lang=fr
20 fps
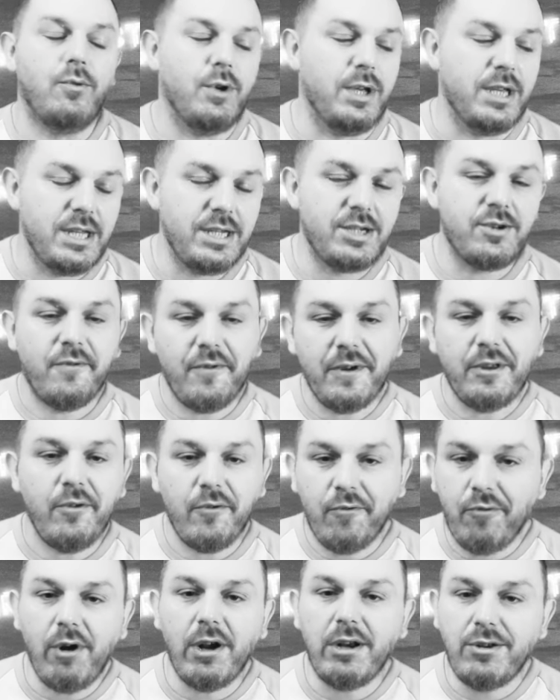Oui, je fais deux
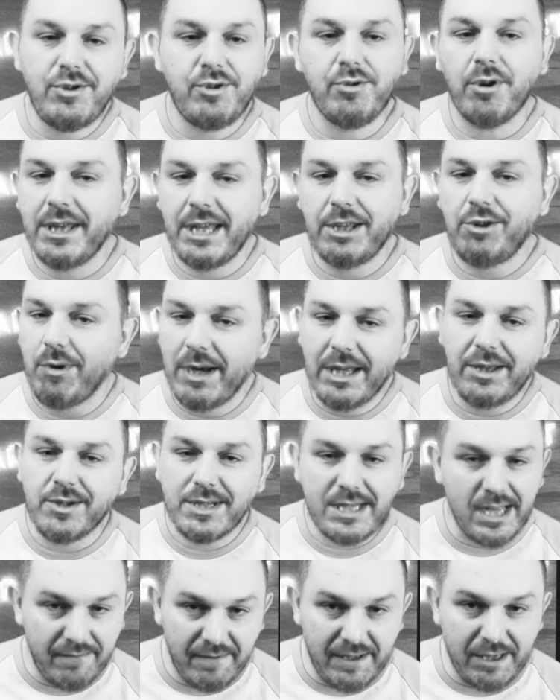fois allusion à des toilettes dans
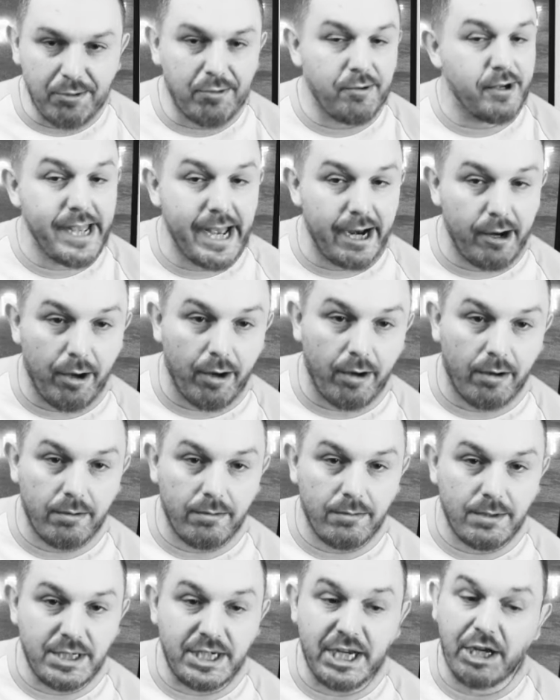cette vidéo, et alors
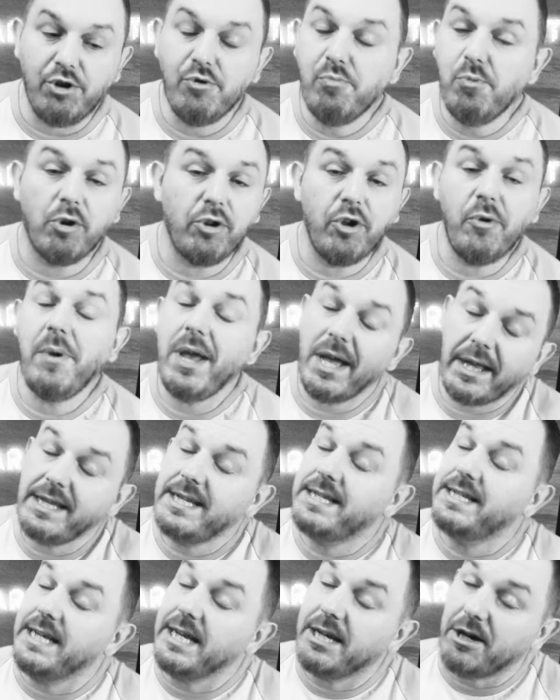J'ai un humour de merde et
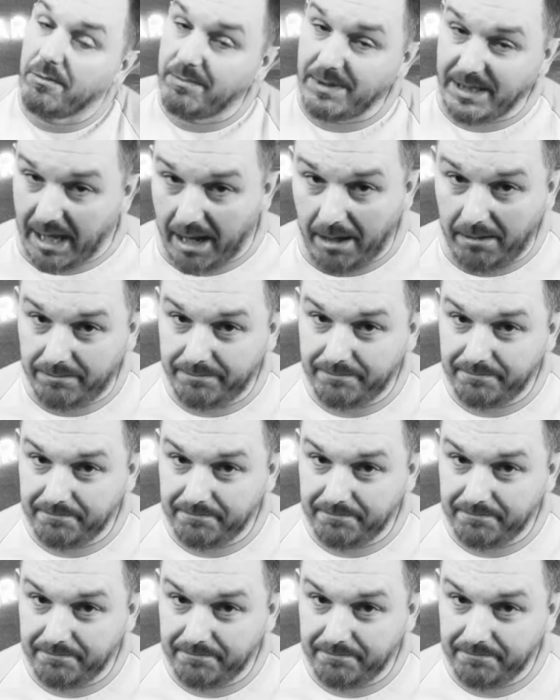c'est comme ça.